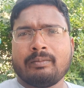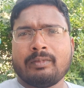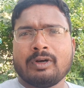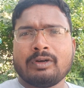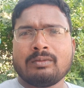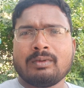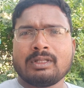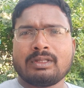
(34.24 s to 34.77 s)

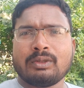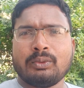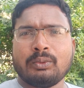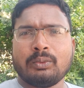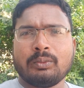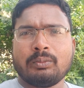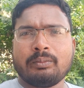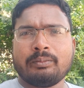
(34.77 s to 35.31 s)
బహుమతులు
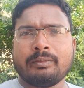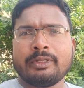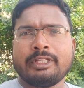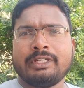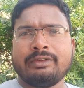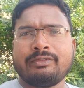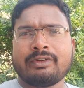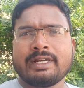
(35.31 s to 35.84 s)

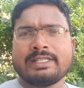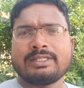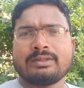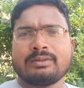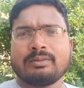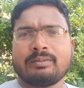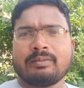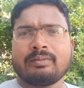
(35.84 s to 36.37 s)
మొదటి
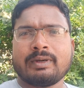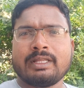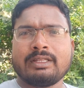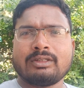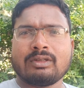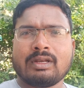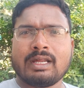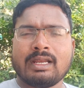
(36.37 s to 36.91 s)
ప్రైజు పది
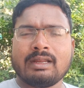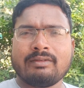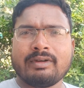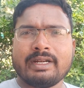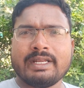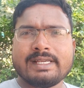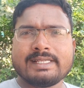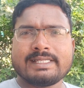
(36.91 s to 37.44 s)
తొలాల
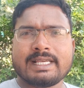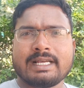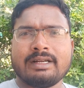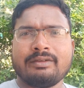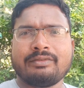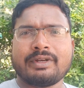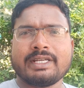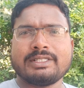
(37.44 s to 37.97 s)
వెండి
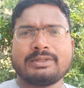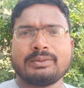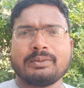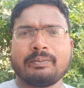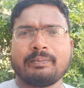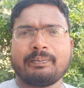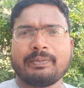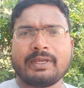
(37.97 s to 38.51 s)
సెకండ్ ప్రైజు
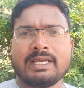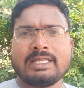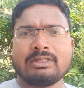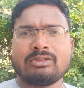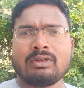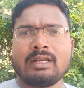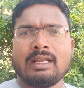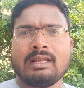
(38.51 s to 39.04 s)
ఐదు
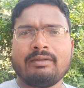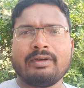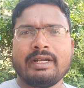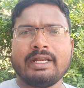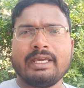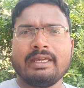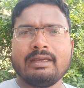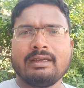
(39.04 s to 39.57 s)
తొలాల
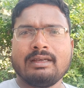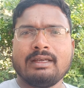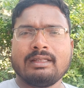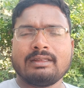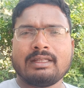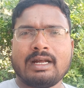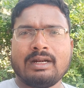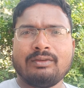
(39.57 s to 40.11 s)
వెండి
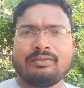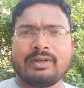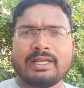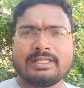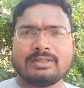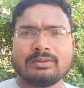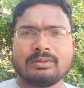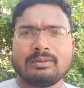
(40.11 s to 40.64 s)
థర్డ్
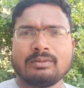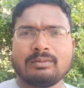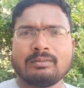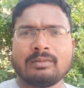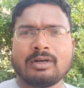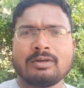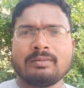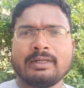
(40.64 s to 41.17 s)
ప్రైజు
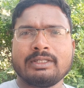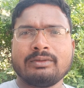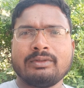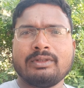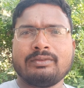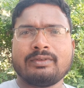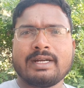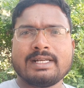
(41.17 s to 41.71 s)
బహుమతి
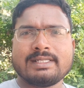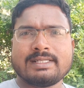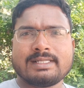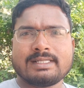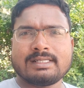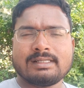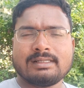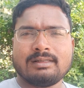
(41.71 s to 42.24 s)
ఉంది ఫ్రెండ్స్
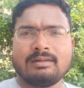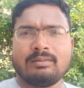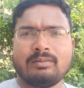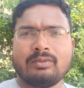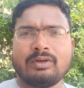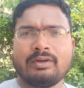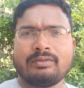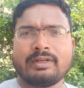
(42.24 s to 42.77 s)

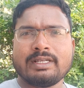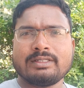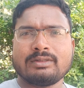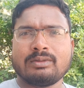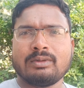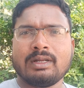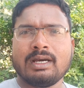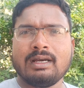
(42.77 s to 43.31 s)
మూడో ప్రైజ్
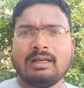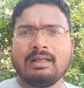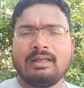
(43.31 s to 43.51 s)
కూడా